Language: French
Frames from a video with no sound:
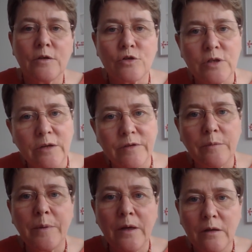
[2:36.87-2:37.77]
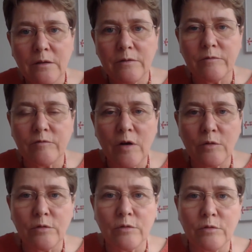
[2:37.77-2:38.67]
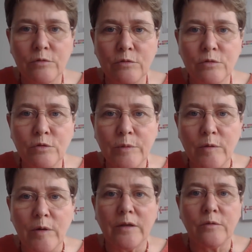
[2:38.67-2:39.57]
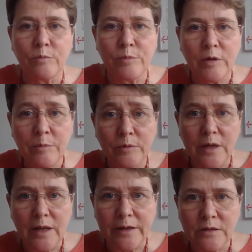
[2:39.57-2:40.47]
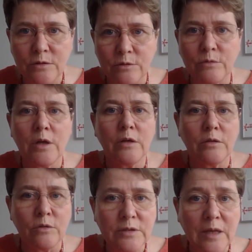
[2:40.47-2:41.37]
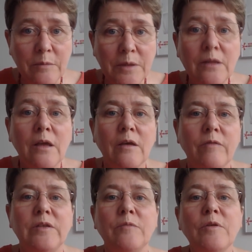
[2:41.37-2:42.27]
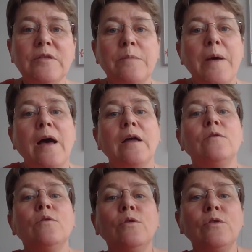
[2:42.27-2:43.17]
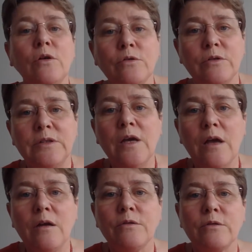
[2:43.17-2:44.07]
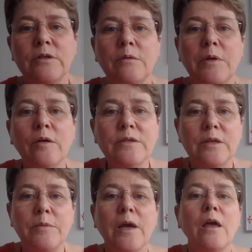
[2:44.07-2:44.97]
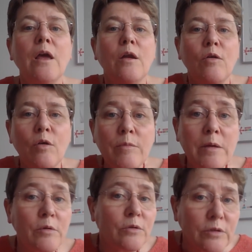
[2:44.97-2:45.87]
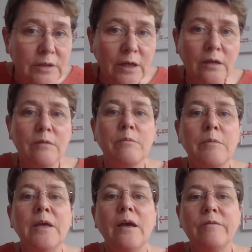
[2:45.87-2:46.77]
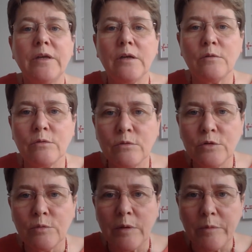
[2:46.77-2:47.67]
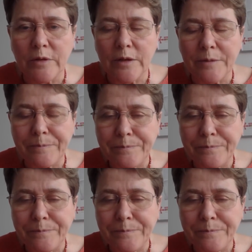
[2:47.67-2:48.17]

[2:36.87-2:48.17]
Je n'y reviens pas, voir le, tuto numéro 1. Donc pour répondre à la question de Sabine, effectivement, ce n'est pas un autre entretien, hein, l'entretien de bilan, c'est bien le même entretien, mais avec un contenu supplémentaire.